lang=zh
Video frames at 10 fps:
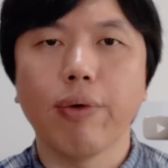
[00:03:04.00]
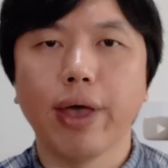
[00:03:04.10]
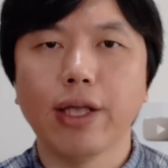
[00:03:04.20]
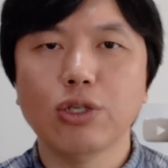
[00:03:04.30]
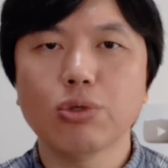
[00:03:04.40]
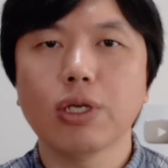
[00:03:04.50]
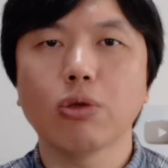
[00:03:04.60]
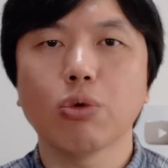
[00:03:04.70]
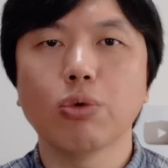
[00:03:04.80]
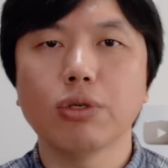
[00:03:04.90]
员就是要
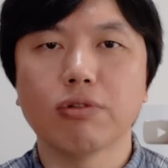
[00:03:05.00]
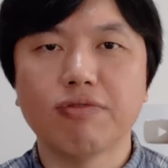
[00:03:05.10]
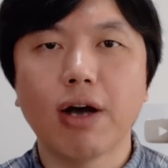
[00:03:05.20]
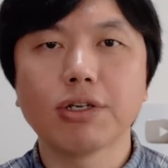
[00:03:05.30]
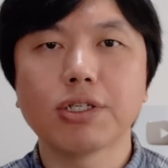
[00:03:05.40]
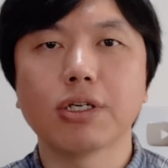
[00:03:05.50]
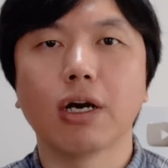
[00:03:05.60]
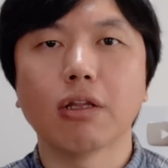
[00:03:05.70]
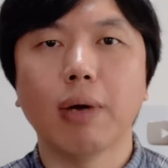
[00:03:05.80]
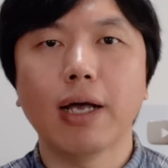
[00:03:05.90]
通过这种方式，
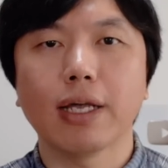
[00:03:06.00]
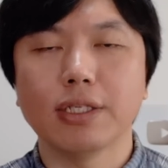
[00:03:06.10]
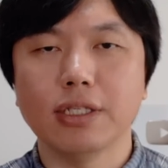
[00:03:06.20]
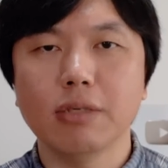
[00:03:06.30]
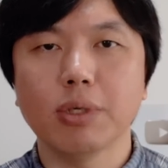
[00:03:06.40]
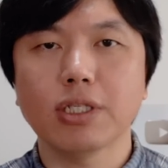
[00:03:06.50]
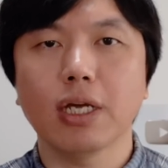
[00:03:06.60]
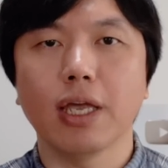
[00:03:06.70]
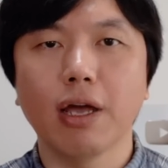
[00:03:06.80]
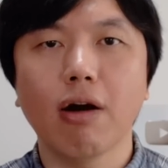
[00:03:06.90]
对吧？给习近平上
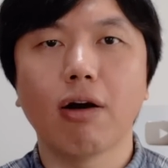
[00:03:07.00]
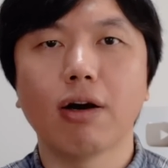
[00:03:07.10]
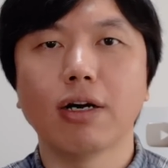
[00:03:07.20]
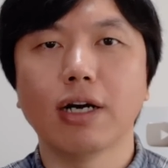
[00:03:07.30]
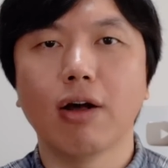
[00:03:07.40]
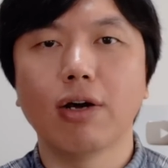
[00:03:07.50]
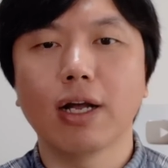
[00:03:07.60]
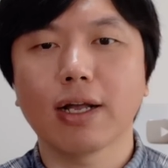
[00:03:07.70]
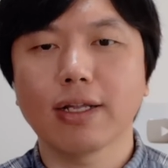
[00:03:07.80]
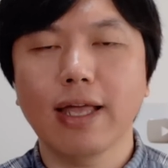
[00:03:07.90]
眼药，然后
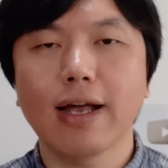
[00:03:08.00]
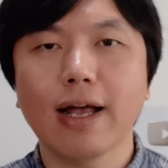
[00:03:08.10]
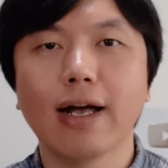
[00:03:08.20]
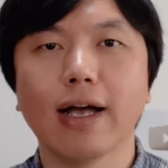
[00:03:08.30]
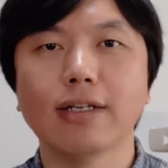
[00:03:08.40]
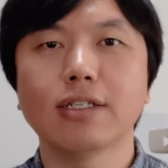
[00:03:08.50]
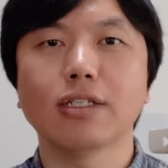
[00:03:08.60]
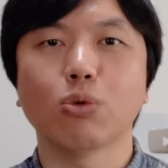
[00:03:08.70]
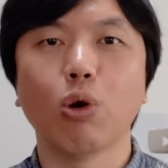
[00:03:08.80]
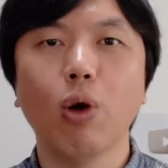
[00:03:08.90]
让大家看看这是
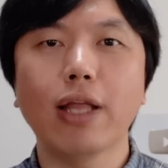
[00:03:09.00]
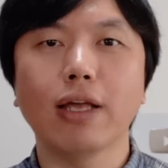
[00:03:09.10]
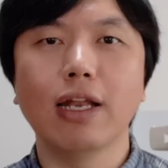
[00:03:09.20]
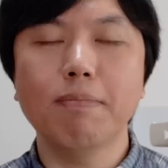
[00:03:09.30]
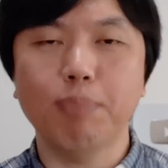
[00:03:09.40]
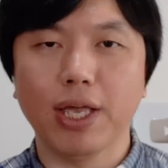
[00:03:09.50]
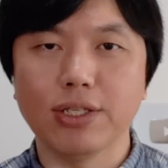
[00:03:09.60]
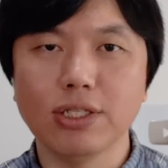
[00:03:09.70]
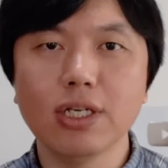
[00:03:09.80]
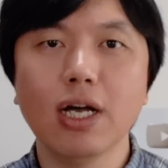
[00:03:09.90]
多乱呐！连北
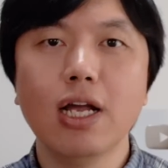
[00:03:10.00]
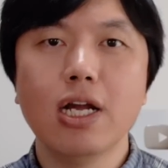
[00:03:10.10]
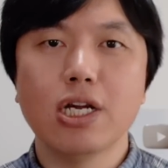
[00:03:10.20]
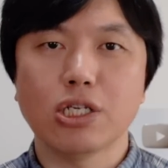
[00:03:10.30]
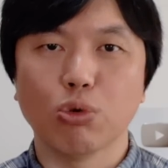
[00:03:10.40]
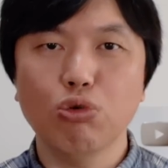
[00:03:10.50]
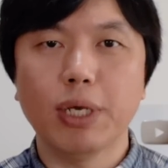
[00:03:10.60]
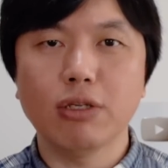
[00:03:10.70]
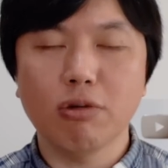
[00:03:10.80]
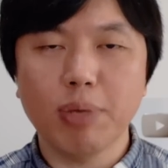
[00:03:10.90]
京首都
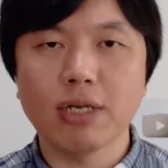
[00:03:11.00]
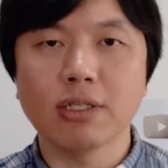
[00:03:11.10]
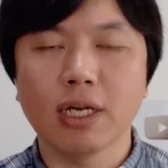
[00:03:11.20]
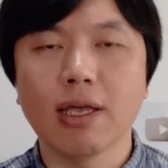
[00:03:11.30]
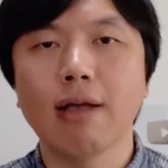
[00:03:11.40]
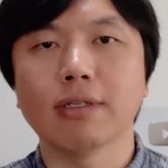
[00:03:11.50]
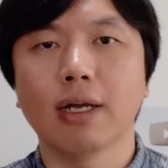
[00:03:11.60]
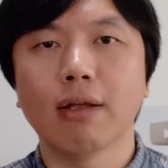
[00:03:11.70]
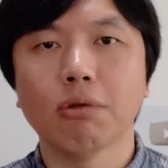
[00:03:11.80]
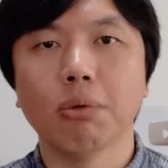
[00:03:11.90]
北京都变成这个样子
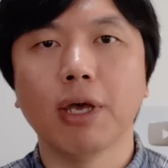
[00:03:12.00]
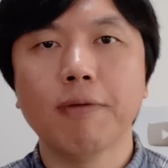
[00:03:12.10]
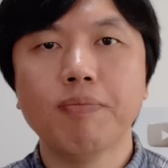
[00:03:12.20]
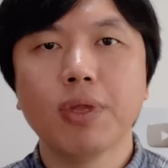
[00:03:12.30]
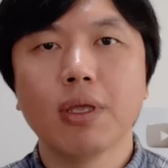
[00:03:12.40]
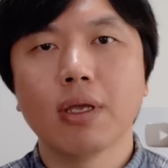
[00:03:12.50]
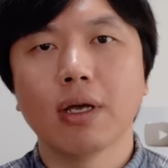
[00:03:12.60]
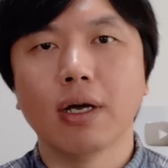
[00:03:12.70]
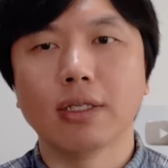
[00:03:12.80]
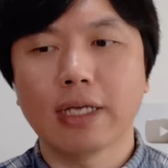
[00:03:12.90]
了，对不对？
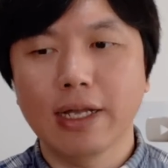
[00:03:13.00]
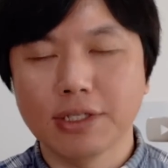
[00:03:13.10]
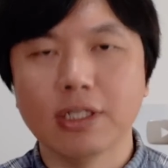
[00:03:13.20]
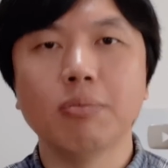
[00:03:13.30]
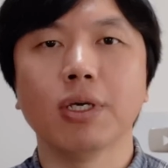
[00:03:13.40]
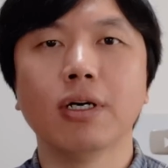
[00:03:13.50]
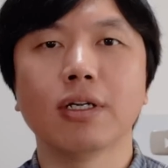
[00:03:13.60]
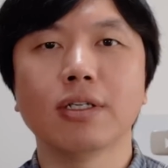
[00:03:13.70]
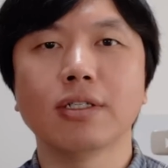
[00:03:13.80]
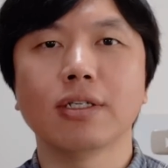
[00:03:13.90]
啊，你看习近
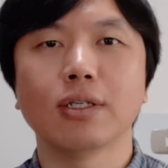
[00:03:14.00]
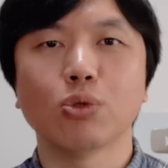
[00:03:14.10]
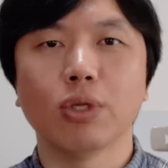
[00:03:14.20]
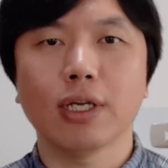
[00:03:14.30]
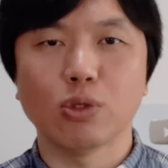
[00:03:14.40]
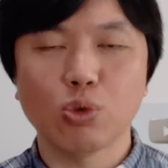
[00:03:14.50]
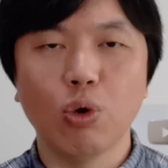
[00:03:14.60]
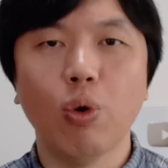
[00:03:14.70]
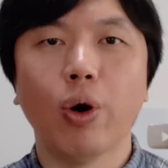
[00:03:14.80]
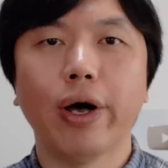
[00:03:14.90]
平这做的很
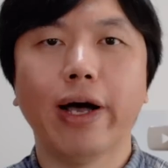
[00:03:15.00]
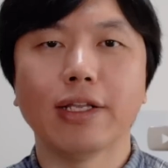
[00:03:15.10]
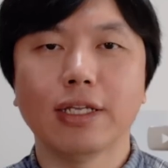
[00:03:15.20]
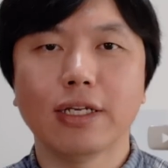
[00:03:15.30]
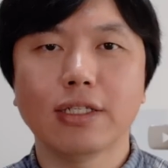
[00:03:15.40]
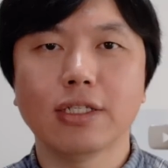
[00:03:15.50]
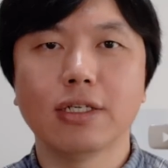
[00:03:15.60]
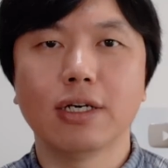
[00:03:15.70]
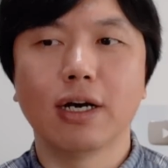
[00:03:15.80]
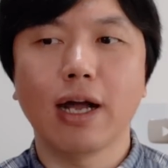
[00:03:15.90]
错误啊，
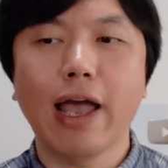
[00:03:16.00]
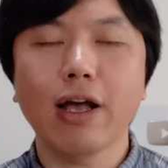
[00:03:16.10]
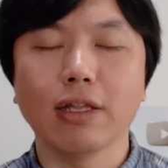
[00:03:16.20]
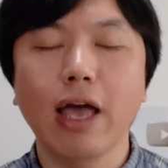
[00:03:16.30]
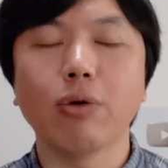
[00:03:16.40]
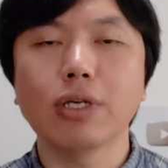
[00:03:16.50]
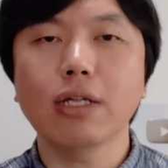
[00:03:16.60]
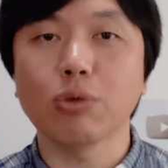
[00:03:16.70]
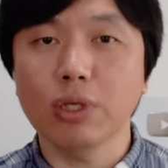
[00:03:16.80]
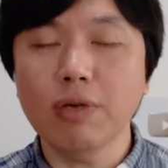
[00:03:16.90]
是还可能还有这
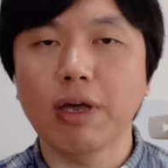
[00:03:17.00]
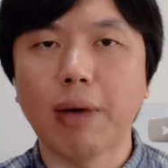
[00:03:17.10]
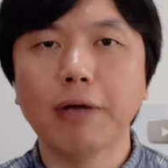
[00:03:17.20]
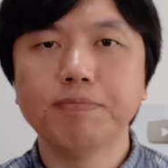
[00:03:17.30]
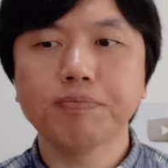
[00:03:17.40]
样一种意味吧。